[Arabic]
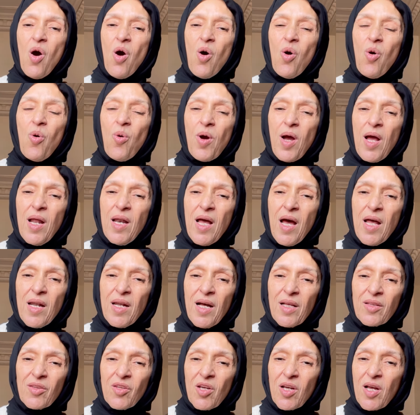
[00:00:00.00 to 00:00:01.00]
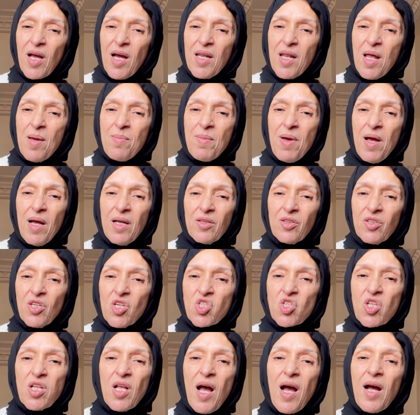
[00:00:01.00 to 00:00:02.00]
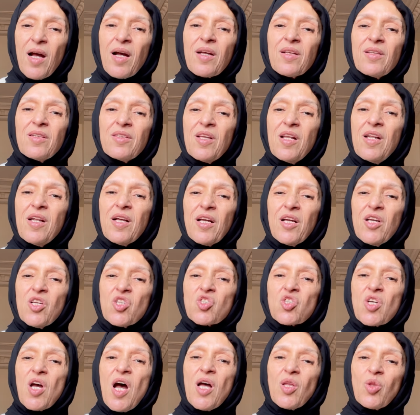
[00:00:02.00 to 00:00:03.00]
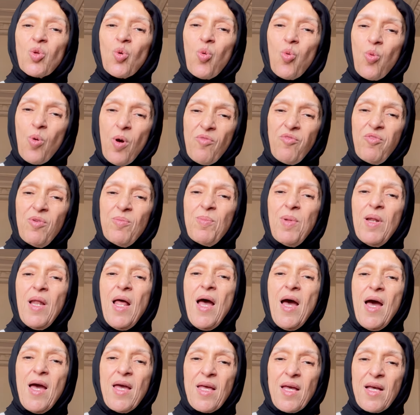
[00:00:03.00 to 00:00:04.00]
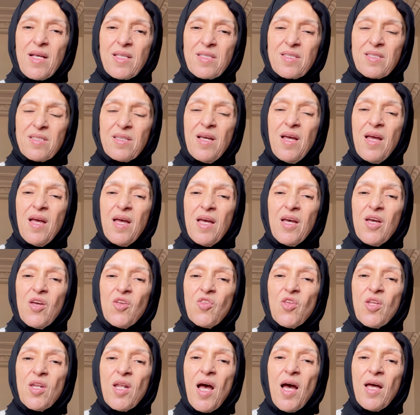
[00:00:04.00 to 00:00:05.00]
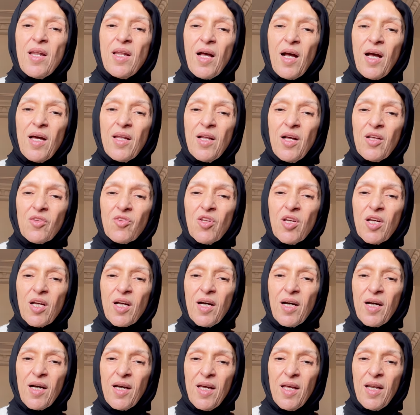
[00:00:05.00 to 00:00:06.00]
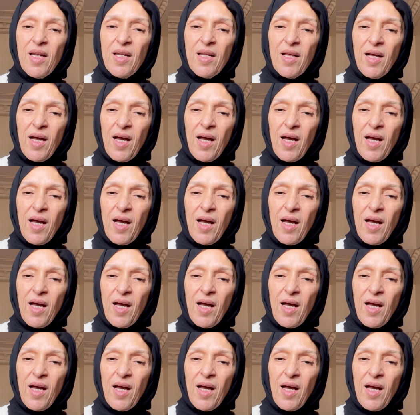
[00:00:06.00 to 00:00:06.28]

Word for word: وقالها نعطيك انا ما عنديش الحق ندير لك اجهاض وهو في بالحياه اذا انا غنعطيك غير اللي